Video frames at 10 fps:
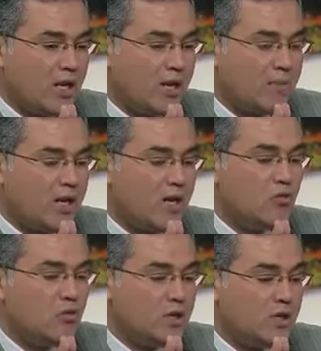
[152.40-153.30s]
عام
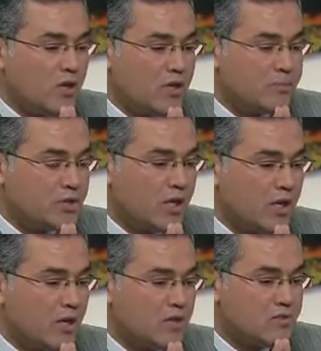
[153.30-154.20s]
او الاخوان
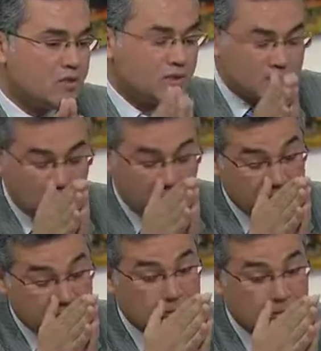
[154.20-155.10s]
بشكل خاص في تصوري
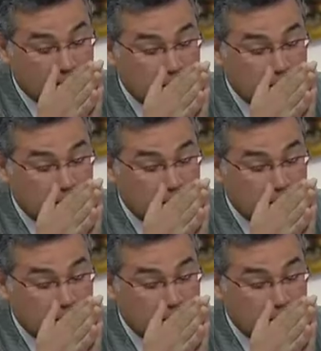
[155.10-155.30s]
ايضا